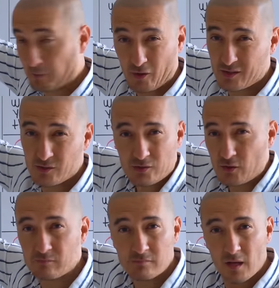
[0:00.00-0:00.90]
medio de
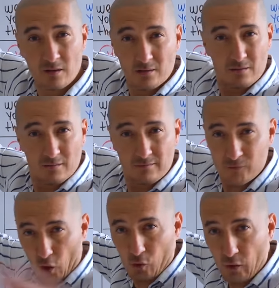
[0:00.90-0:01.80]
asociación,
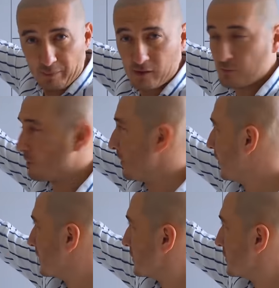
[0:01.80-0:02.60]
todo lo aprendo por medio de